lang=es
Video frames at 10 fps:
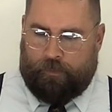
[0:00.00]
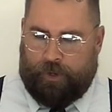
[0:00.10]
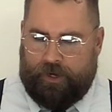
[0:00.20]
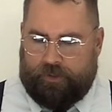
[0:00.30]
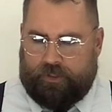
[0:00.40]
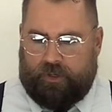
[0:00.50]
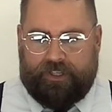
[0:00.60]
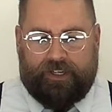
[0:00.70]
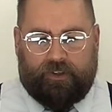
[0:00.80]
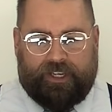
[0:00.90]
Bueno, yo
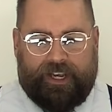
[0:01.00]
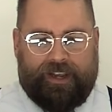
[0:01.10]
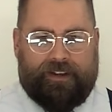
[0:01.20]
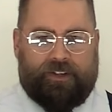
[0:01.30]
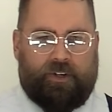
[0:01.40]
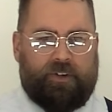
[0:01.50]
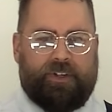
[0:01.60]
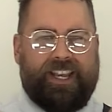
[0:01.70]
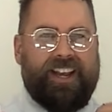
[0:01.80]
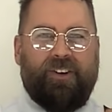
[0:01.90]
digo que yo no
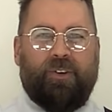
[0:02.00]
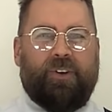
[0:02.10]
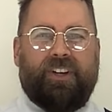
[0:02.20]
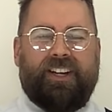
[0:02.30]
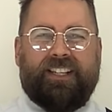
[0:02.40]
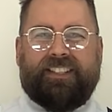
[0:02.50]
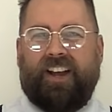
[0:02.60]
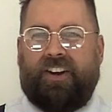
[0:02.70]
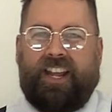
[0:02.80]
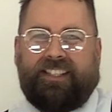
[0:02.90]
quiero
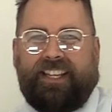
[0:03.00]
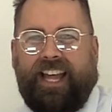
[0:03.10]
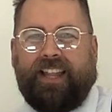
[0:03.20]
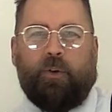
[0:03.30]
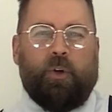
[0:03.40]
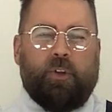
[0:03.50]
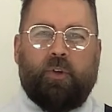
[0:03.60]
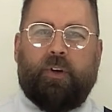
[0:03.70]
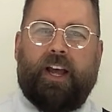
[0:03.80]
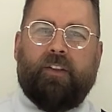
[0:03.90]
estar en este lado o
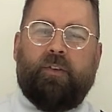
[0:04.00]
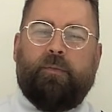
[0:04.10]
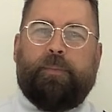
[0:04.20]
otro lado,